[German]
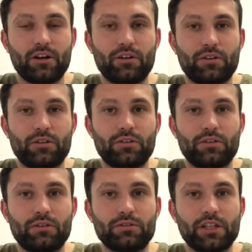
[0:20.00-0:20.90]

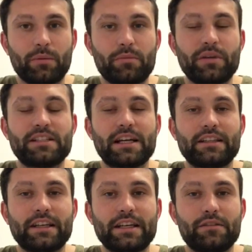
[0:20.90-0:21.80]
Und ja, mit ein bisschen
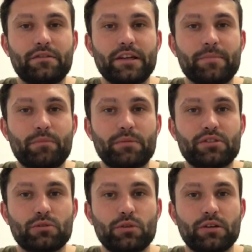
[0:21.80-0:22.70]
einer Hilfe beim
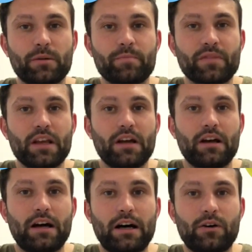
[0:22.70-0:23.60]
Suchen
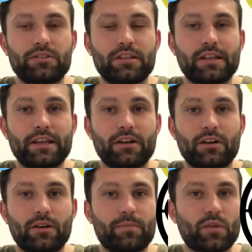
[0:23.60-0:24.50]
äh, hat sich
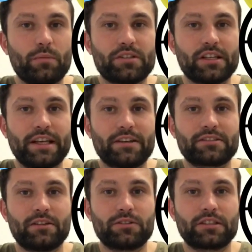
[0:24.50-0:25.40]
Theo über seine
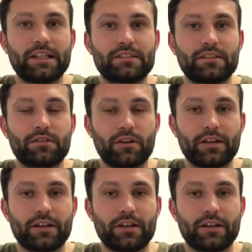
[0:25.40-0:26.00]
ersten Osternester freuen